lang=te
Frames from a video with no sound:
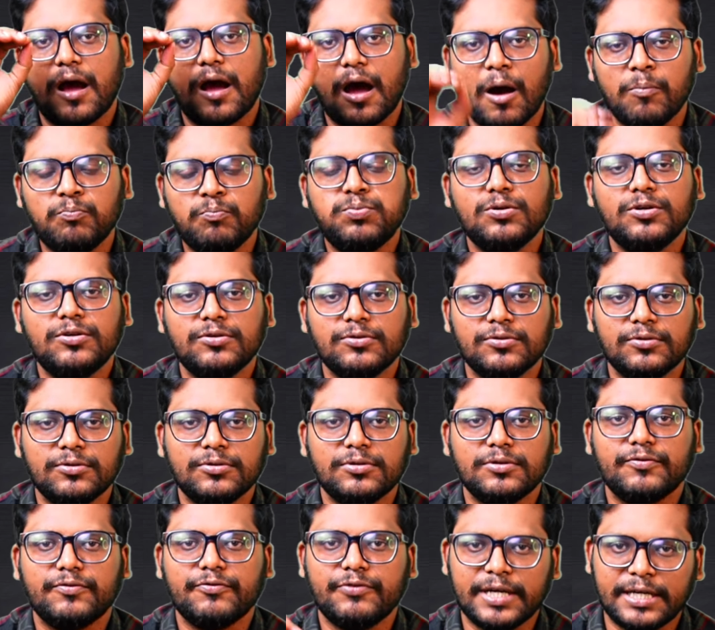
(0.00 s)
అప్పుడు
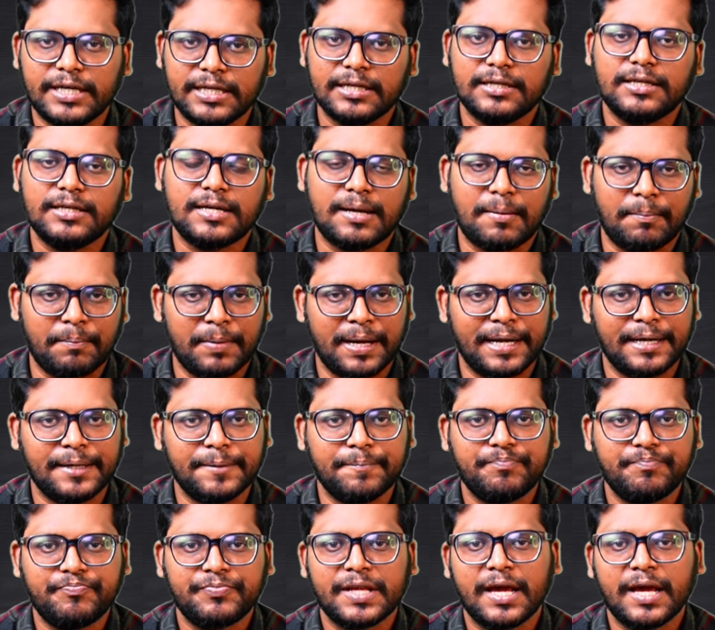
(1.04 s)
వీటిని నమ్మాలి
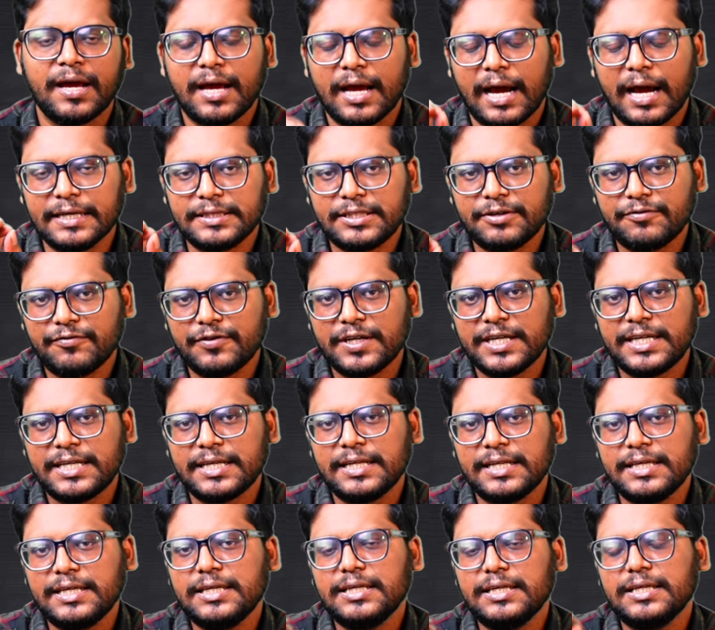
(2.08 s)
అయితే
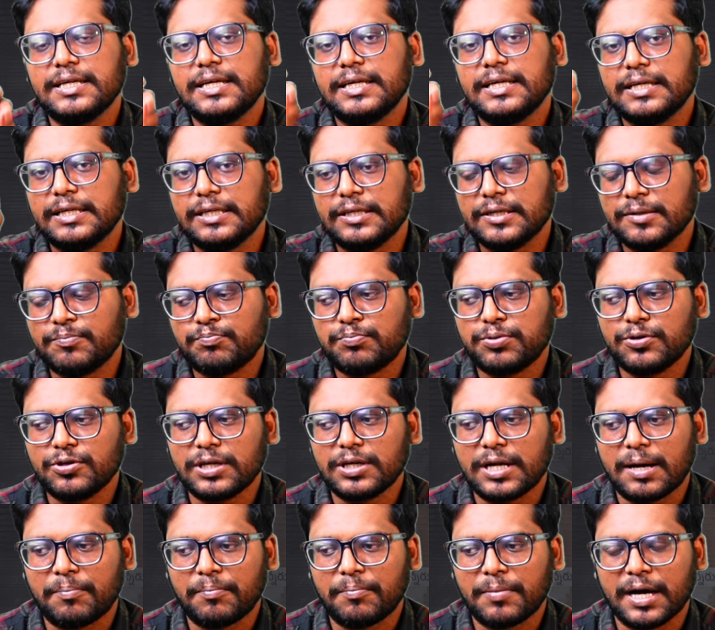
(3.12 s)
వీటిని ఎప్పుడు
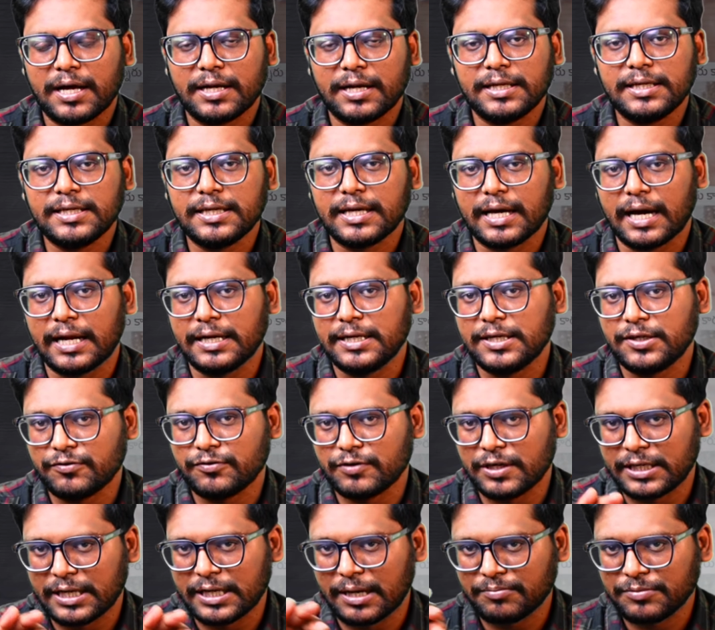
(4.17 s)
నమ్మాలి
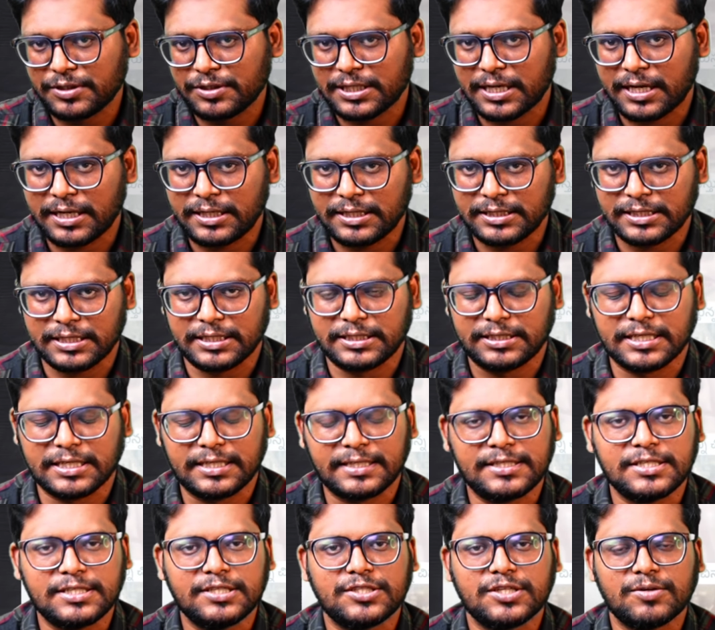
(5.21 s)
అనేటువంటి అంశాన్ని
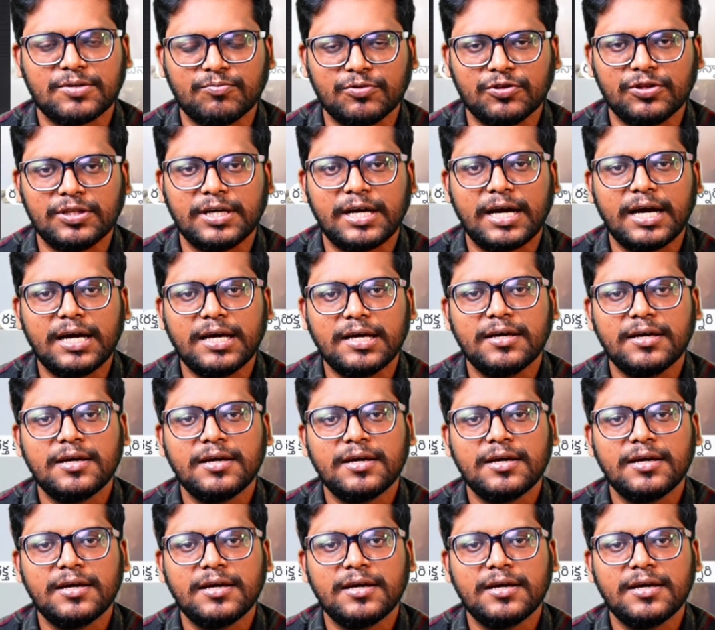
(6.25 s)
చర్చించే ముందుగా